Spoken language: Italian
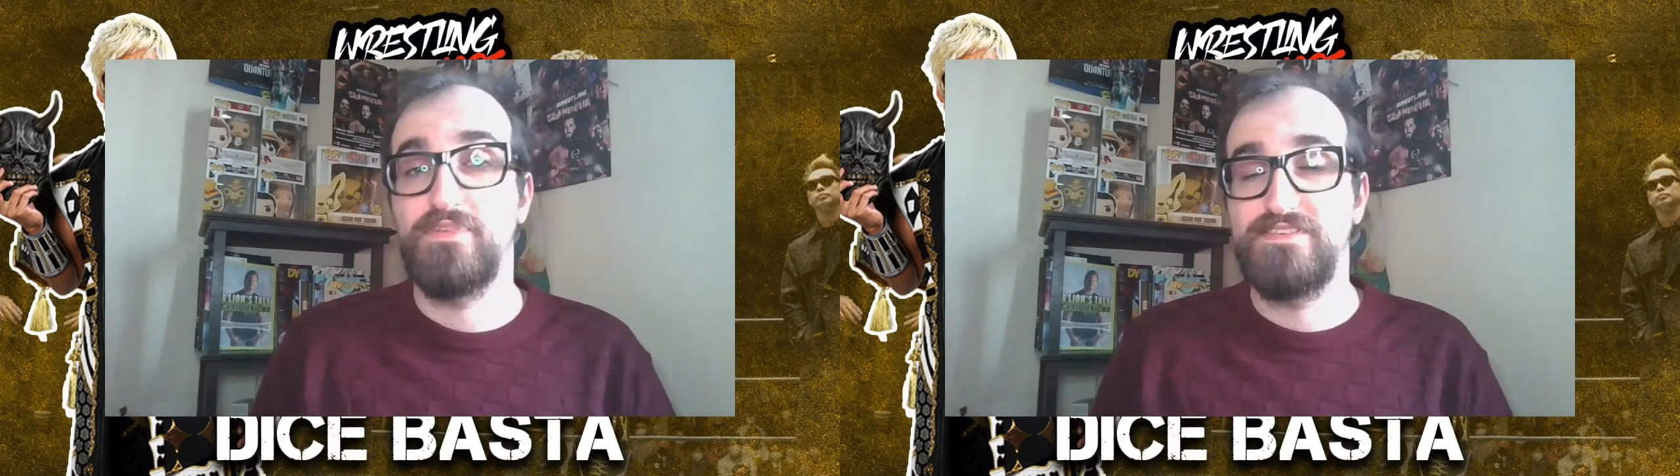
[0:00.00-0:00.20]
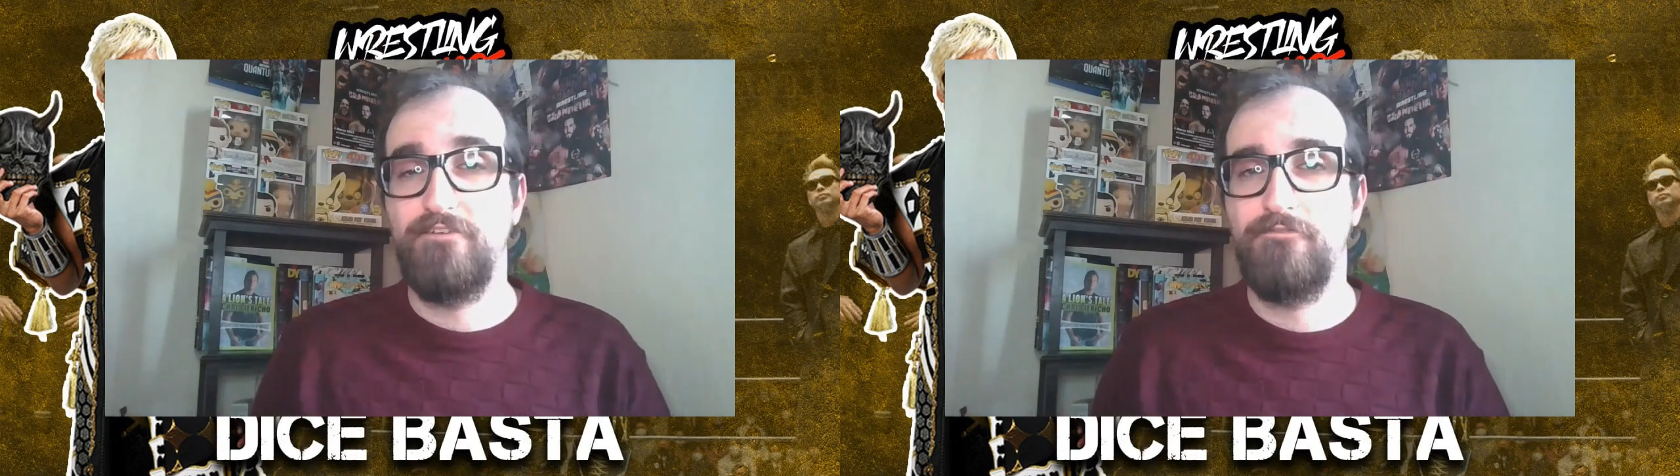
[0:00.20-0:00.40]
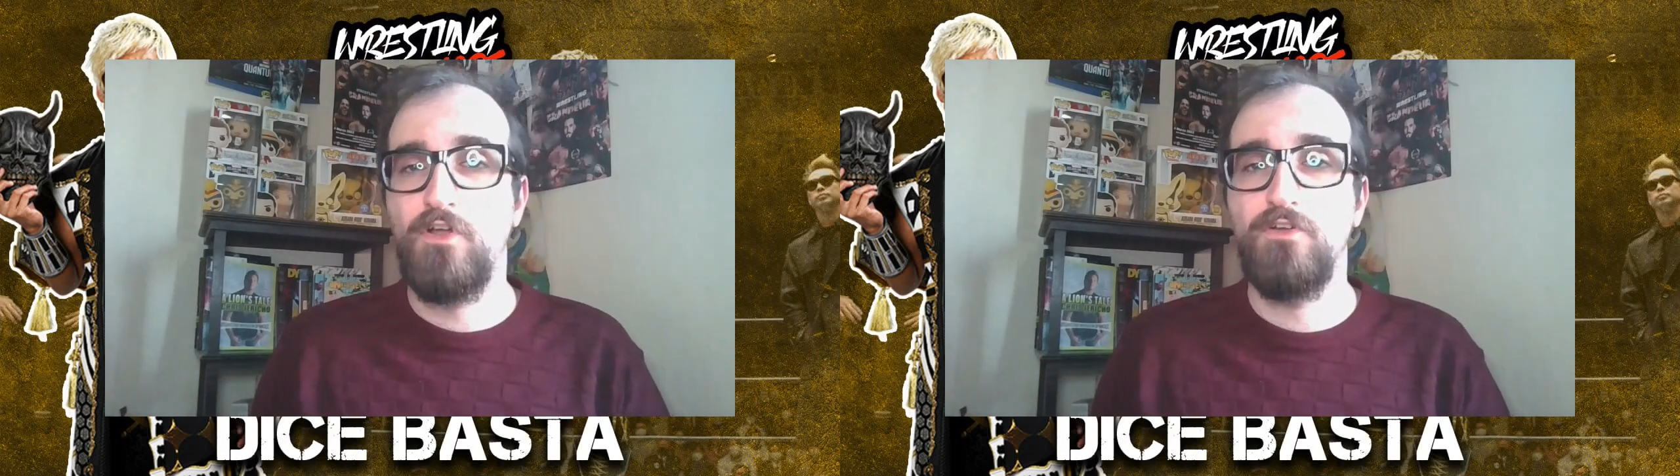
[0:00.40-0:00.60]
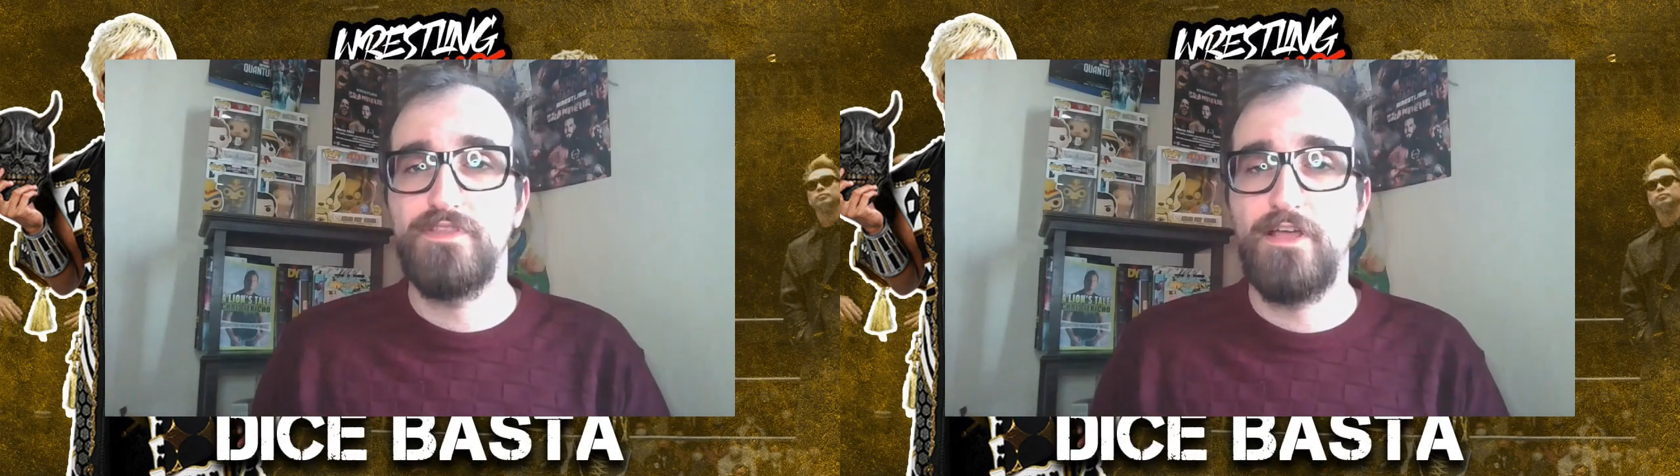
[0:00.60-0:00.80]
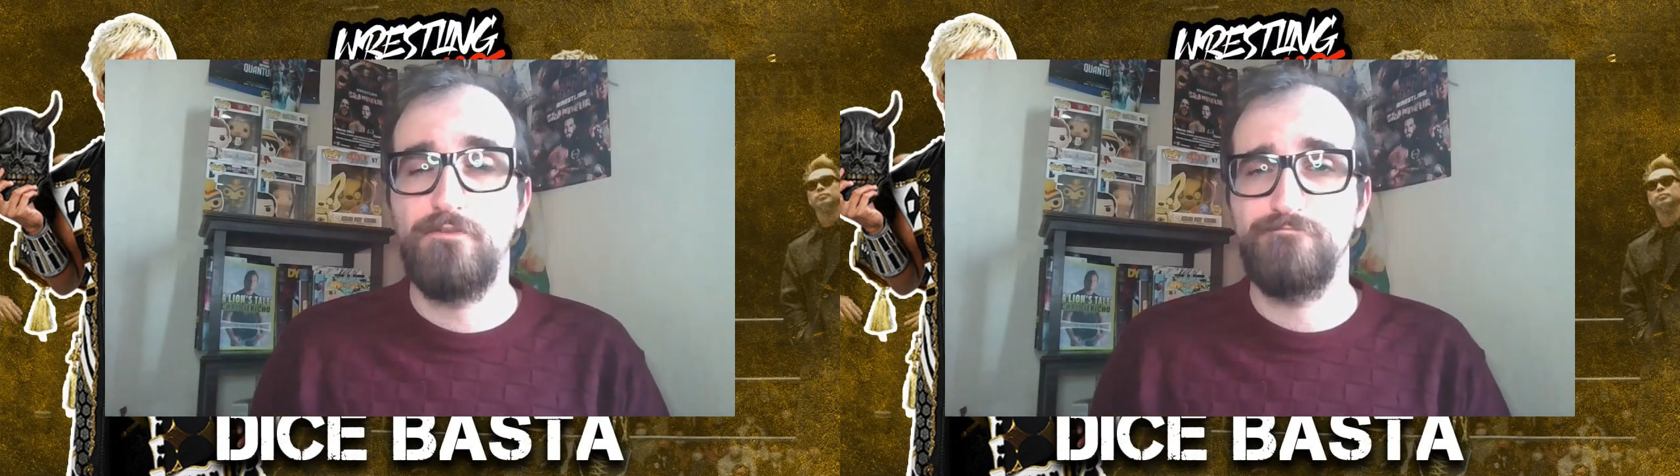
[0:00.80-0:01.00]
Si
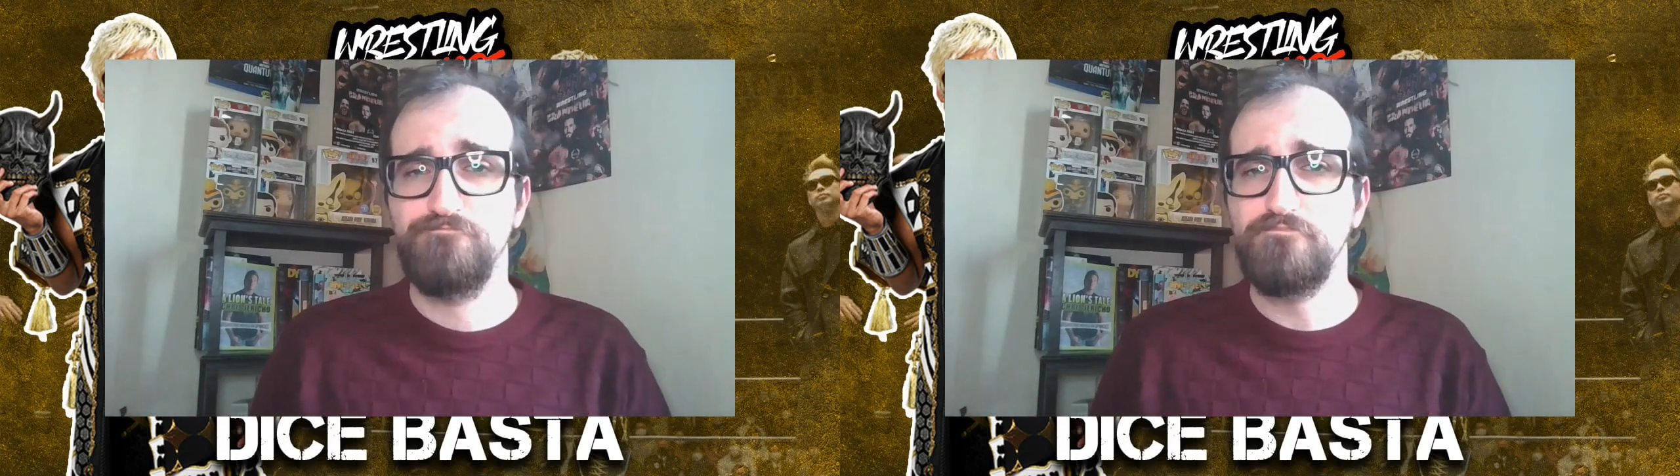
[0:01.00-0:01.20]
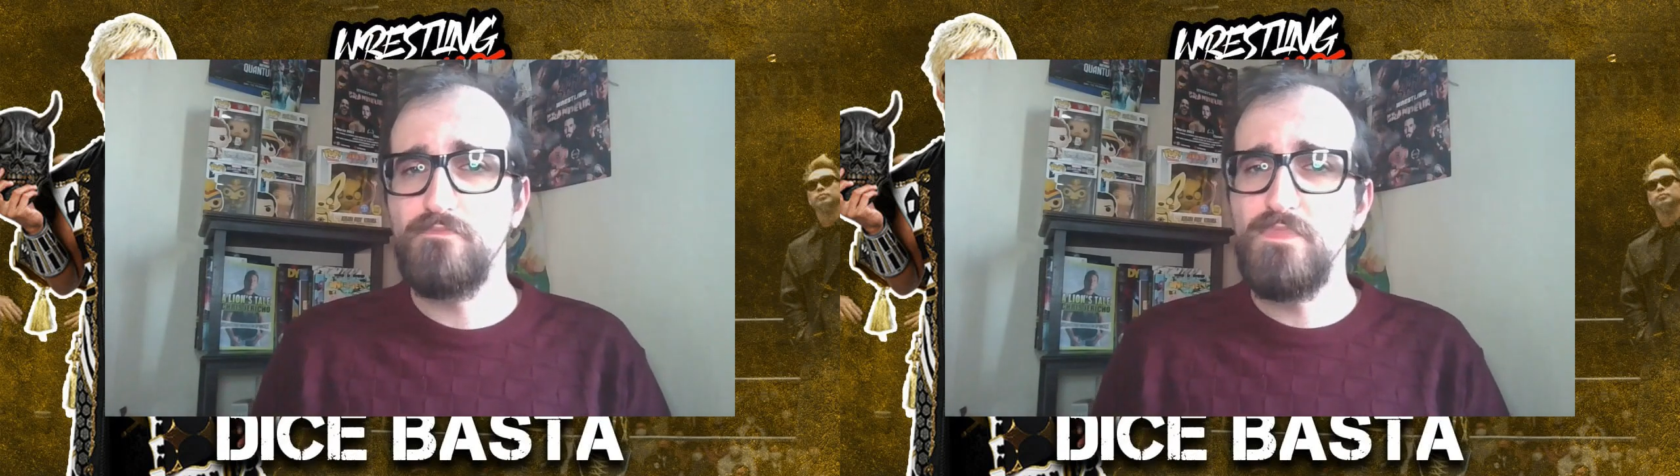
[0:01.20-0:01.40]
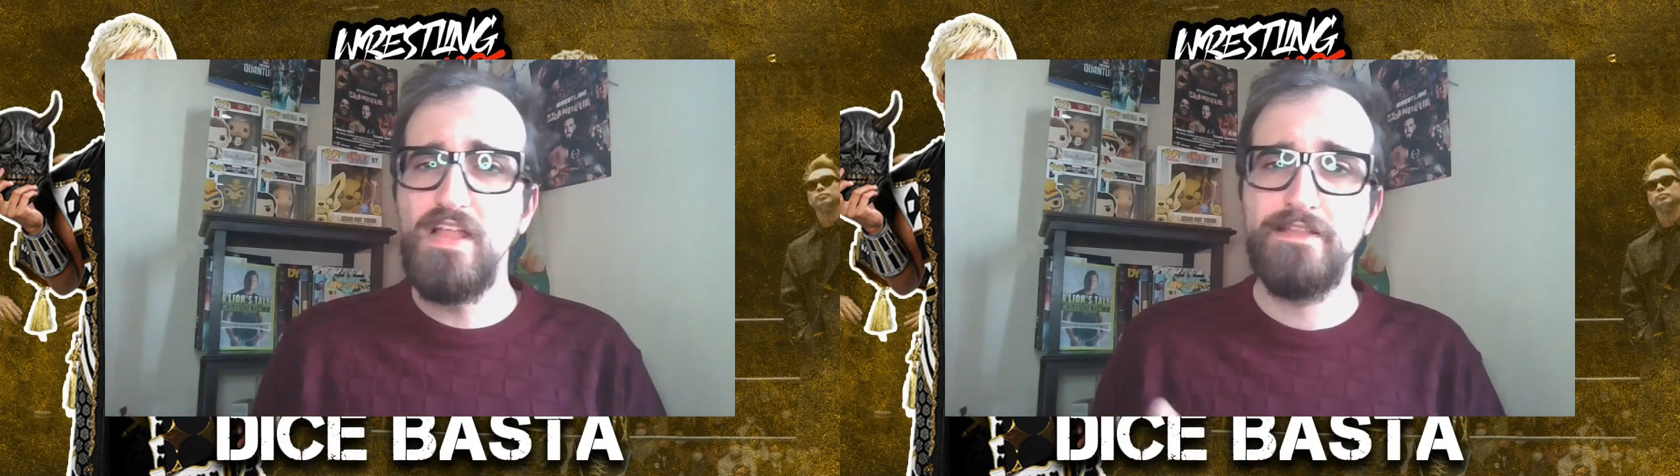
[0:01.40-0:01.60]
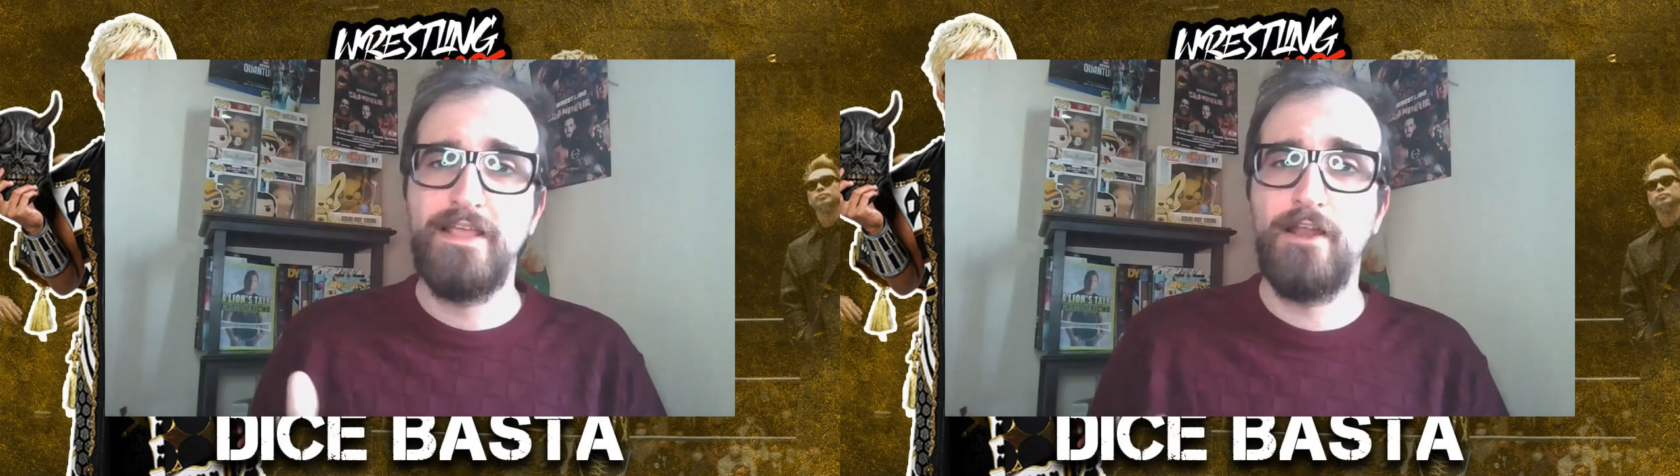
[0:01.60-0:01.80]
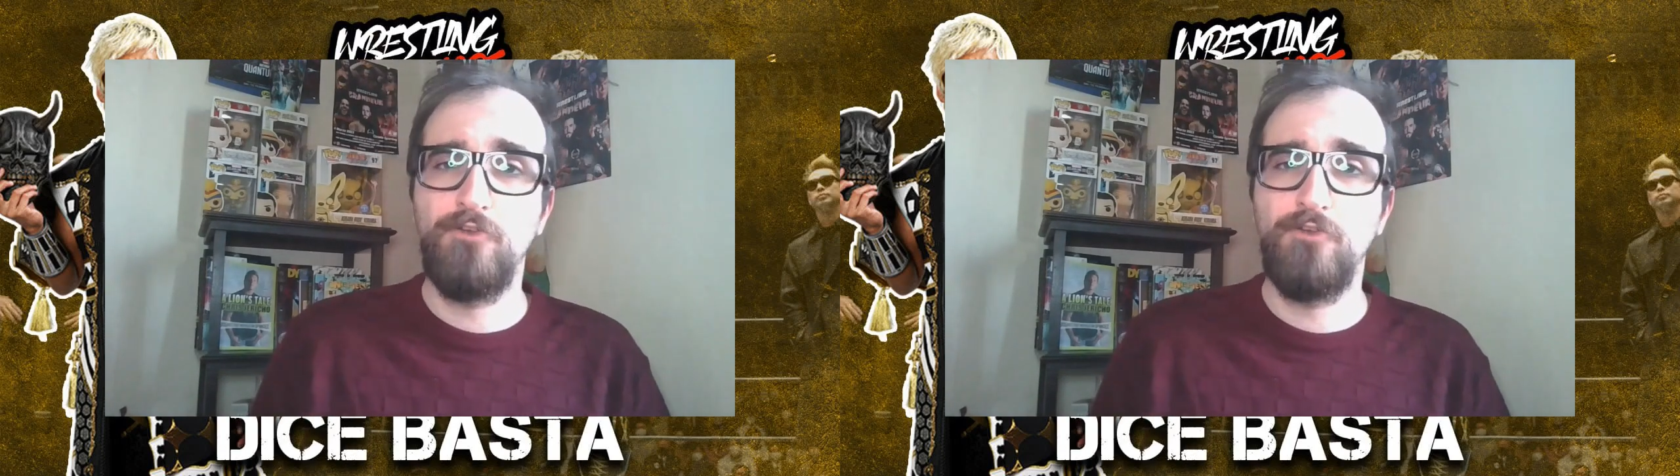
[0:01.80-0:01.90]
affrontano nella